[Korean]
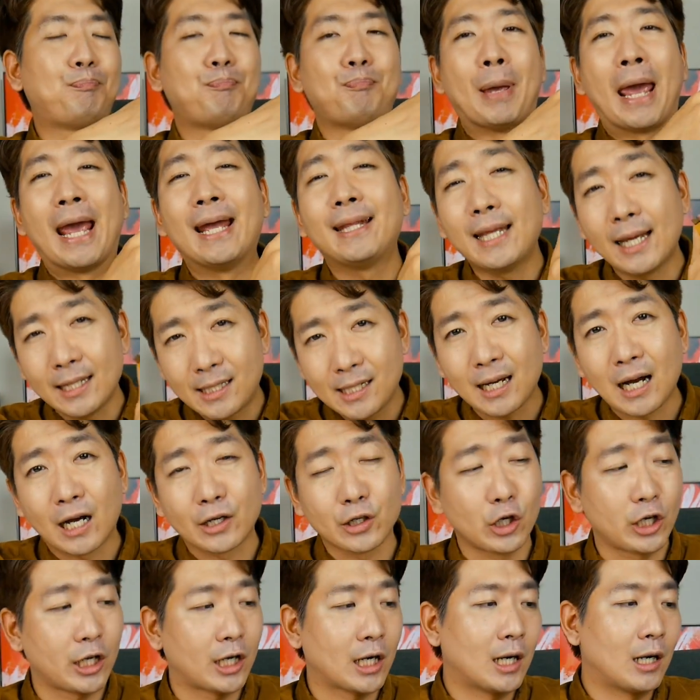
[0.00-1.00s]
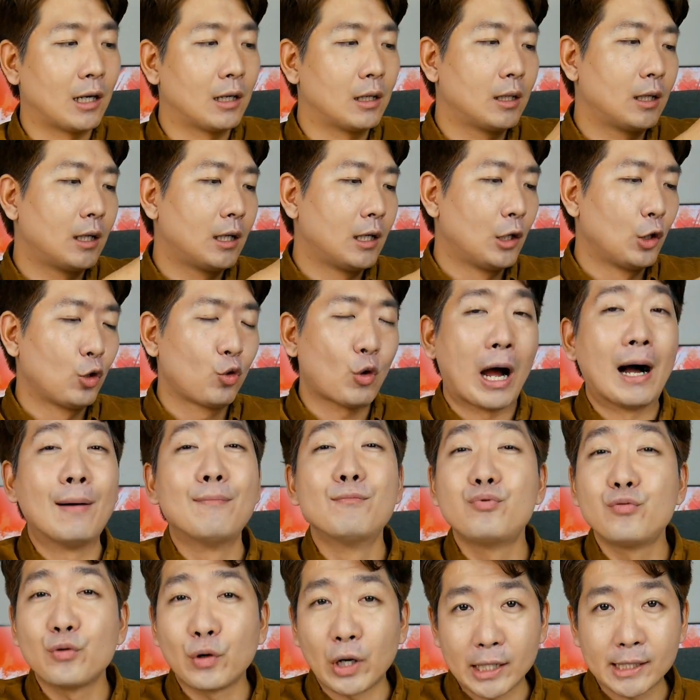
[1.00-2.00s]
배대지 가격이랑
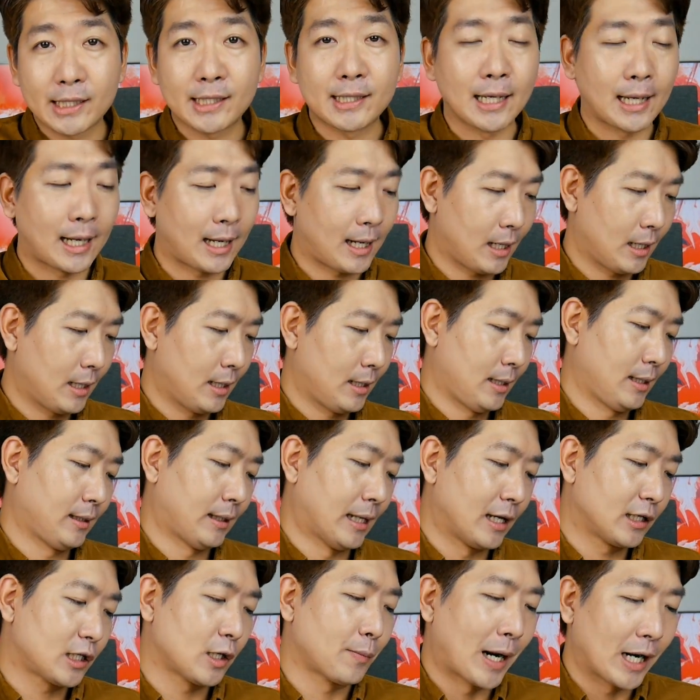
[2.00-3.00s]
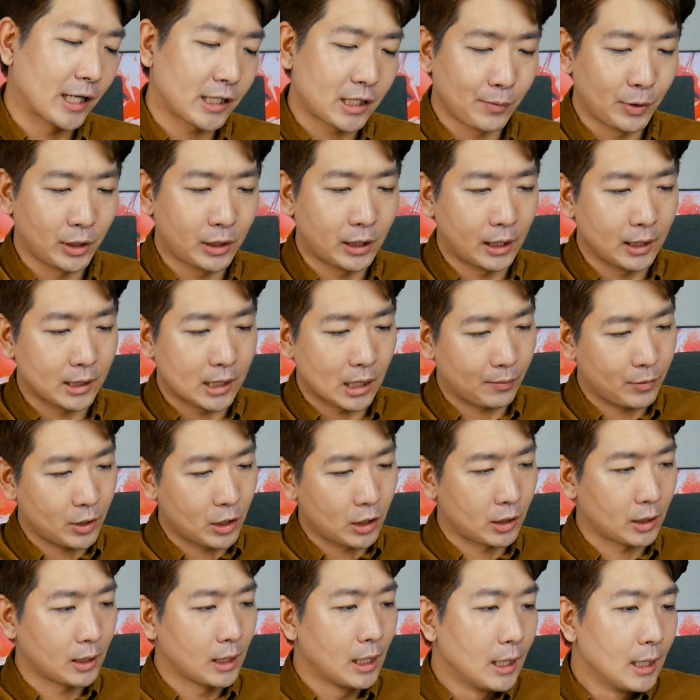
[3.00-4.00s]
관부가세에 대해서 말씀을
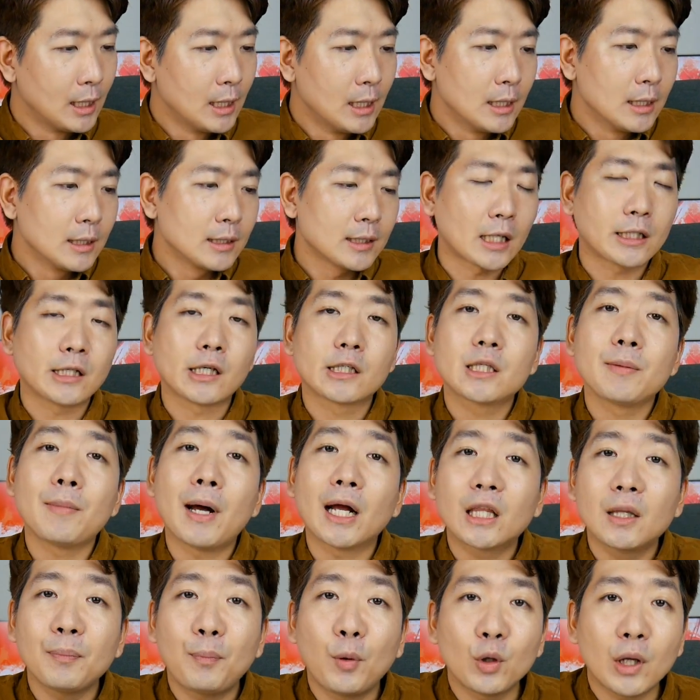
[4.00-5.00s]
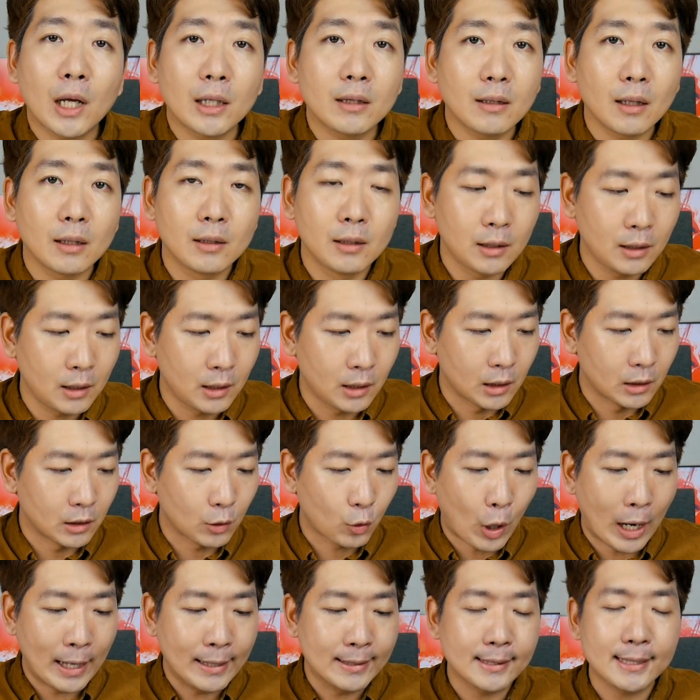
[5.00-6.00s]
드리자면, 사실 스마트폰 한 대는
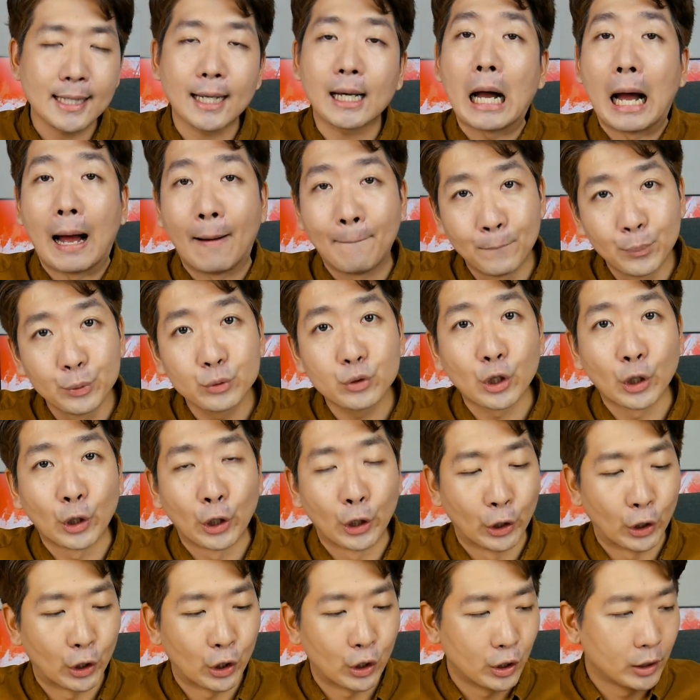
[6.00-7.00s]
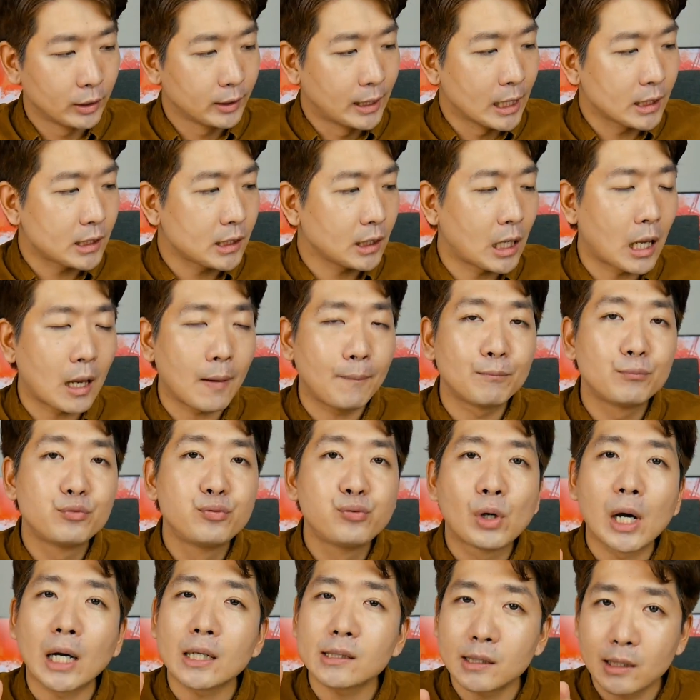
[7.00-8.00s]
관세가 안 붙어요. 대신에
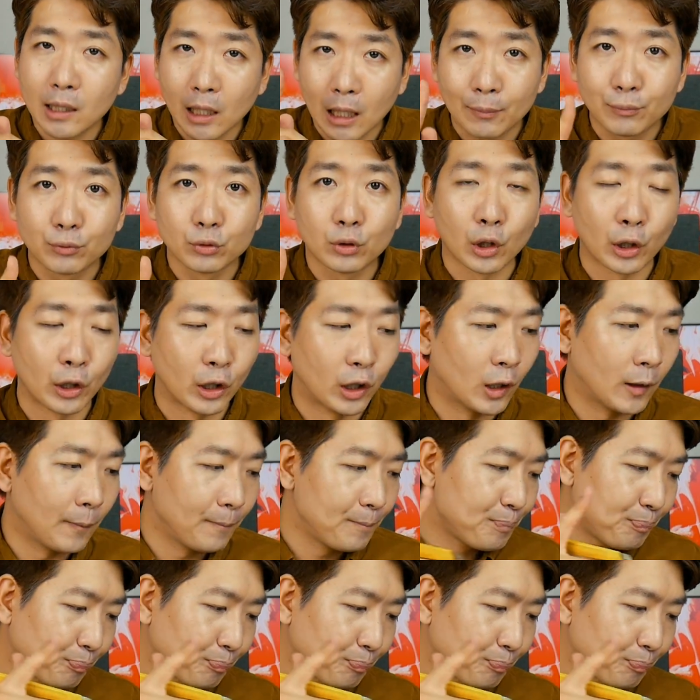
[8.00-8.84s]
부가세가 붙어요.